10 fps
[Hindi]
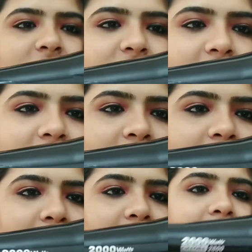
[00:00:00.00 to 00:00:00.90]
कुछ इस तरीके
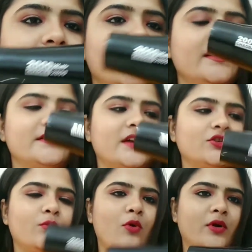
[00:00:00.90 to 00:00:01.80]
का है इसका
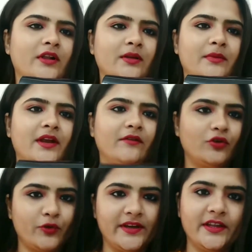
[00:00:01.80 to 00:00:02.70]
जो मॉडल नंबर है वो
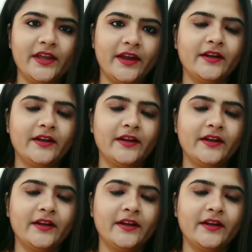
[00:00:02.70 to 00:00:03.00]
ट्वेंटी